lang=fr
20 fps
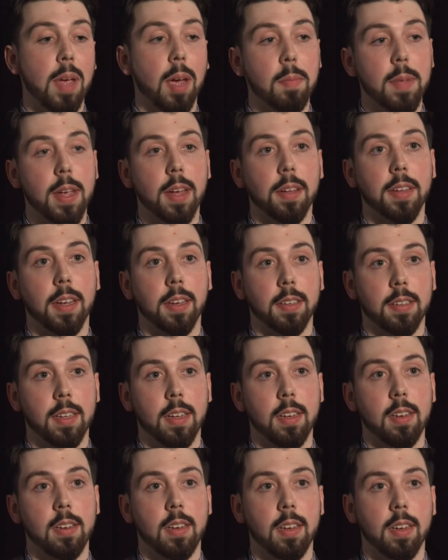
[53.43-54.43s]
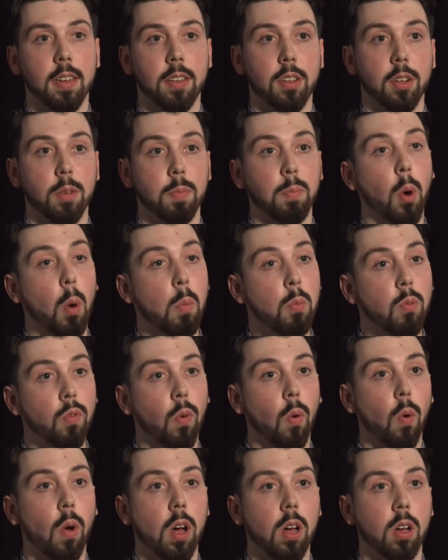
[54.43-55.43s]
permet en tant que tel de
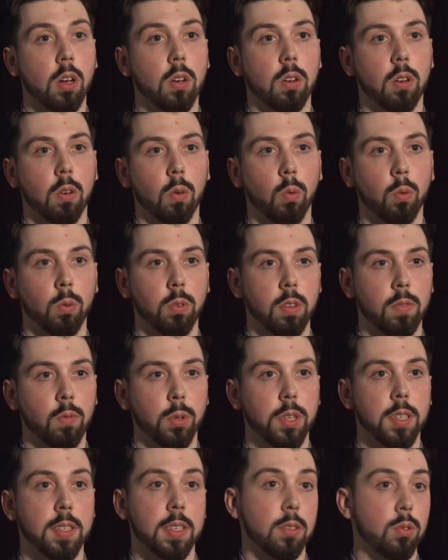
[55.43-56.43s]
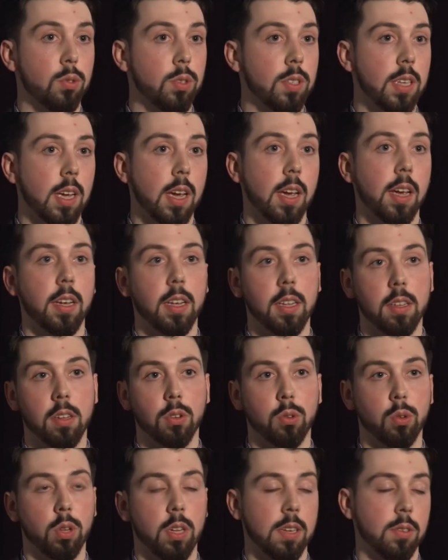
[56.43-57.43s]
promouvoir euh, au niveau des étudiants et
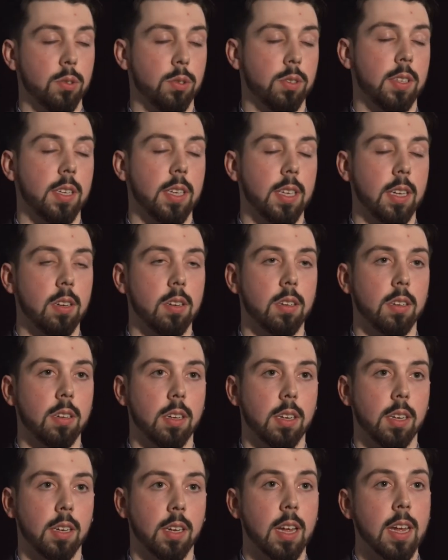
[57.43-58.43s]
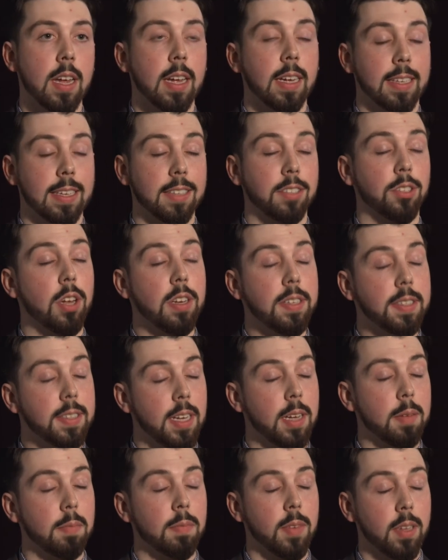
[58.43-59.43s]
de toute l'industrie euh, qu'est-ce que
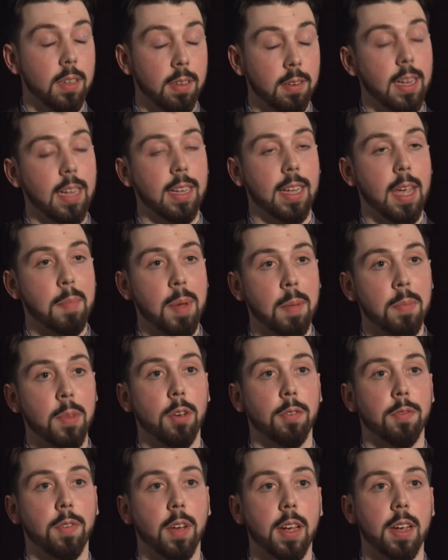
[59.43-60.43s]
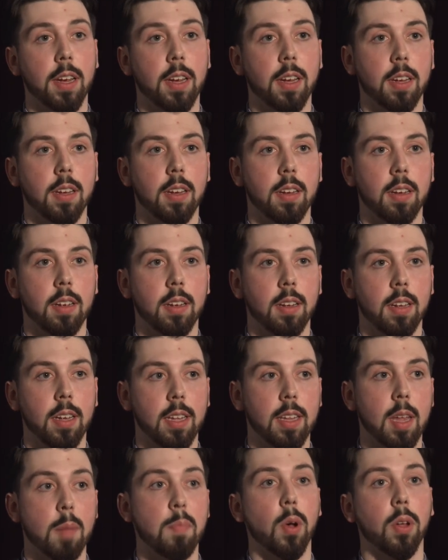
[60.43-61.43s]
l'ICM est capable de faire
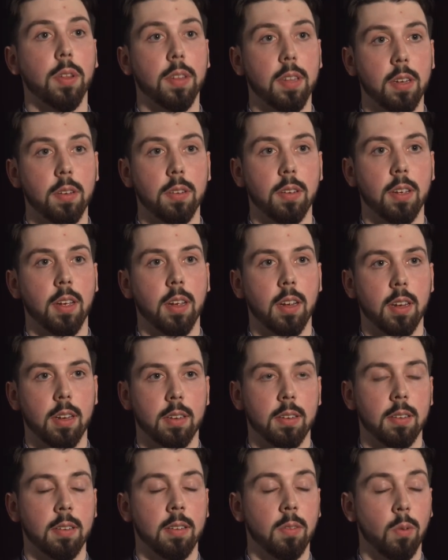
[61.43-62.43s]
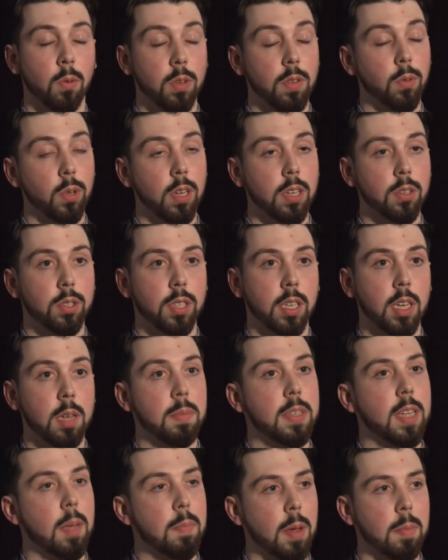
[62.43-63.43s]
et d'apporter au niveau de
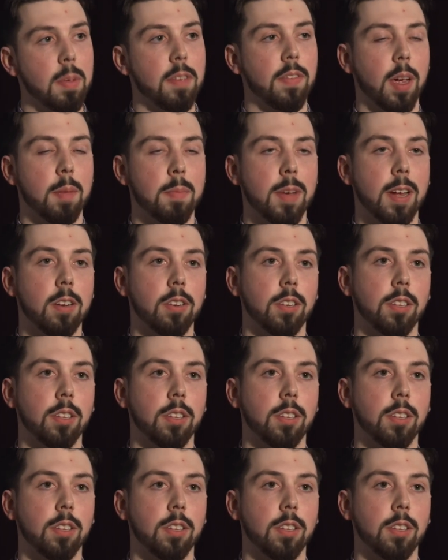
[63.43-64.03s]
l'industrie. ça permet vraiment